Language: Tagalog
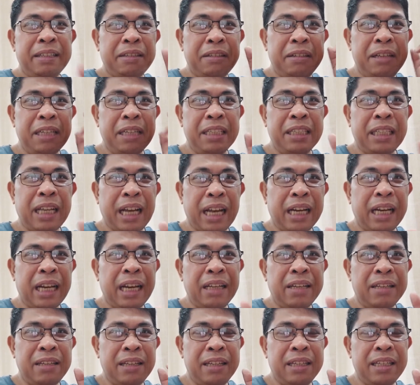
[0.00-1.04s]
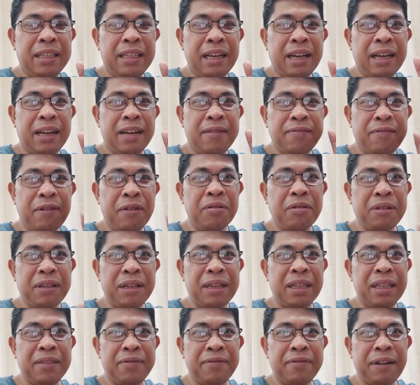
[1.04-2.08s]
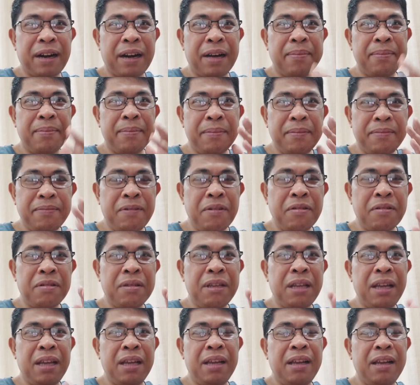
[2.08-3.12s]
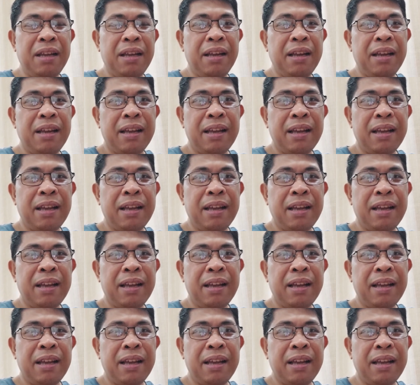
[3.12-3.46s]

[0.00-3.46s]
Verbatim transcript: to discourage uh, voters from voting